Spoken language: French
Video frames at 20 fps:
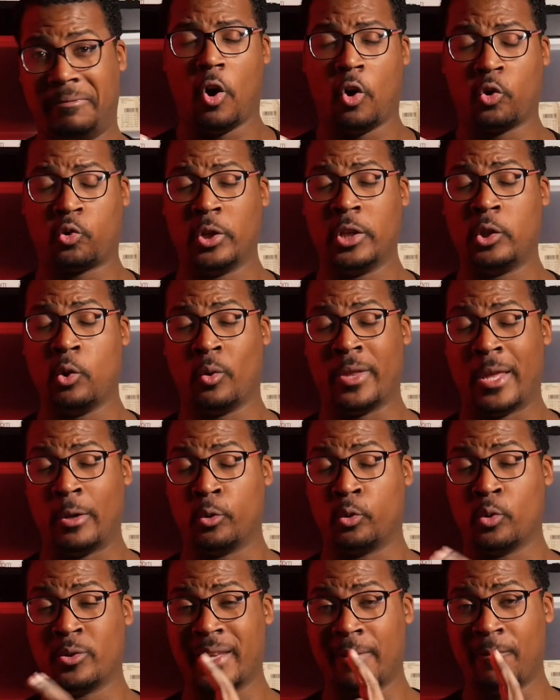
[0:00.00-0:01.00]
Ensuite, on a le
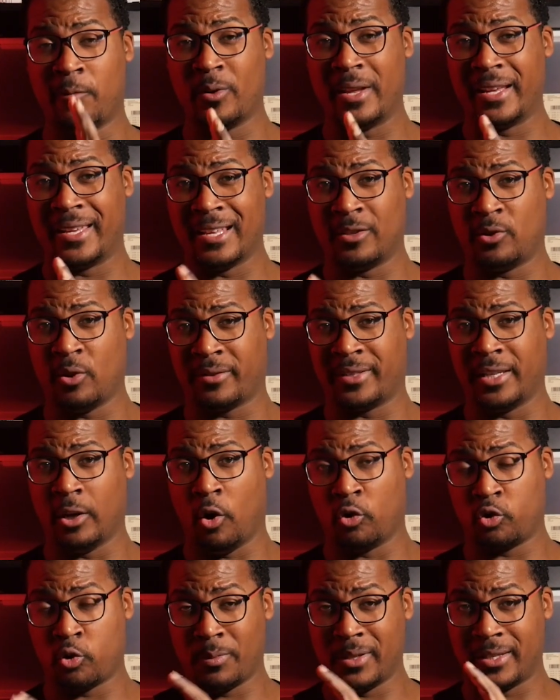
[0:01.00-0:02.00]
deuxième volet qui est sorti
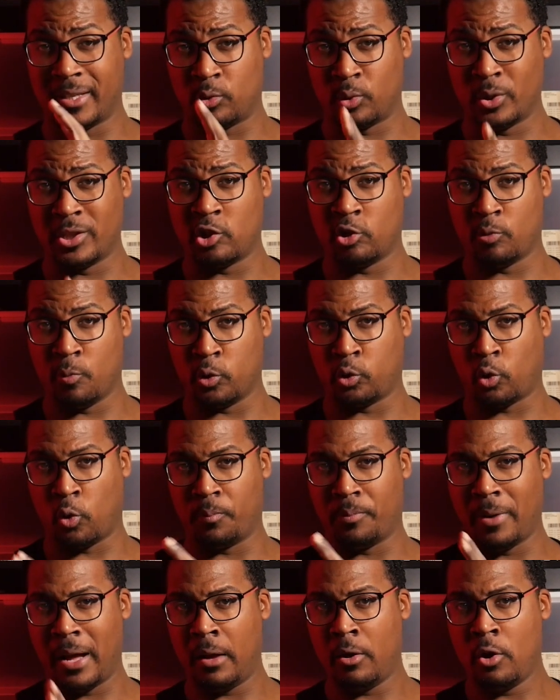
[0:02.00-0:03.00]
en 2018, si je me
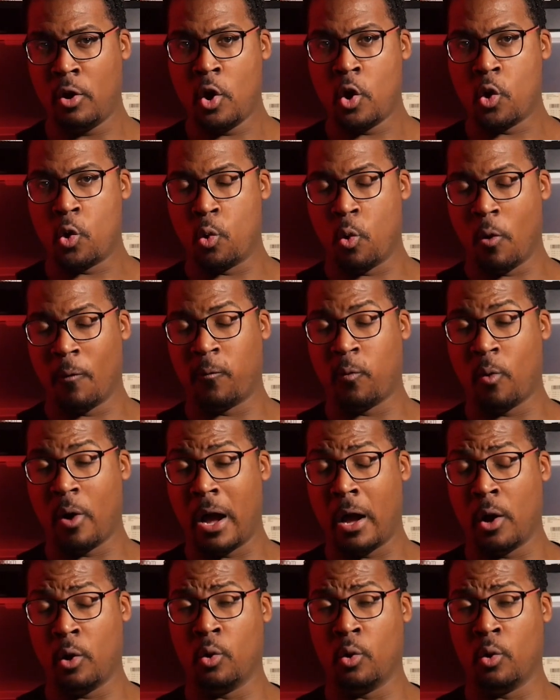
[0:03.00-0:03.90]
trompe pas, où on voit